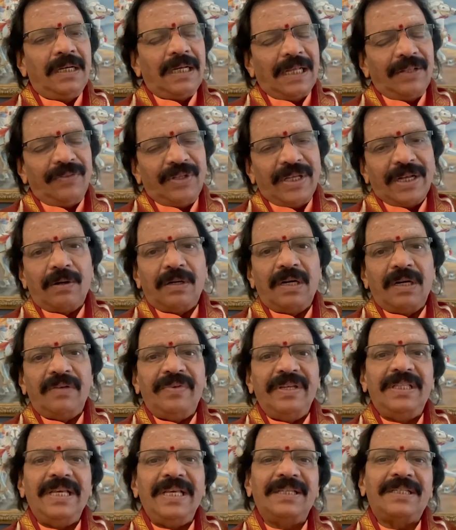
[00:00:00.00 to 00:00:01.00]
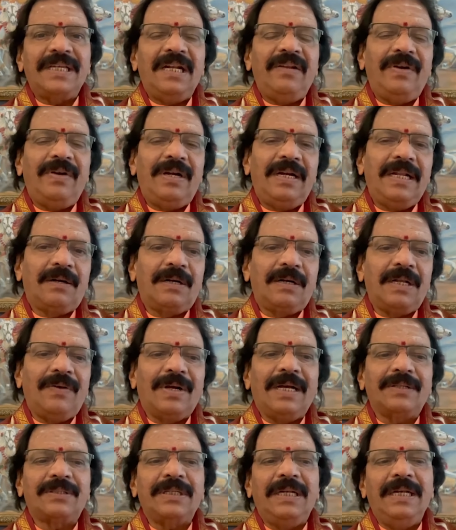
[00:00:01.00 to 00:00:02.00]
అంతేకాకుండా విదేశాలు వెళ్ళడానికి కూడా
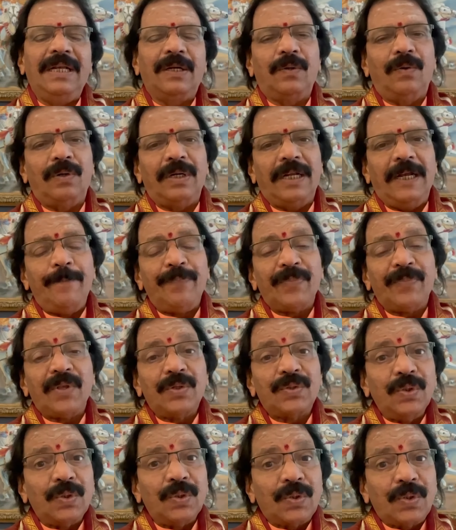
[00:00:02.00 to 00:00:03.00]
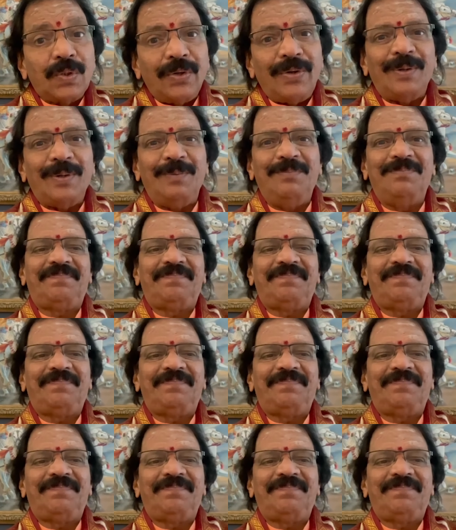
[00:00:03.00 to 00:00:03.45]
అవకాశాలు ఎక్కువ ఉన్నాయి శుక్రుడు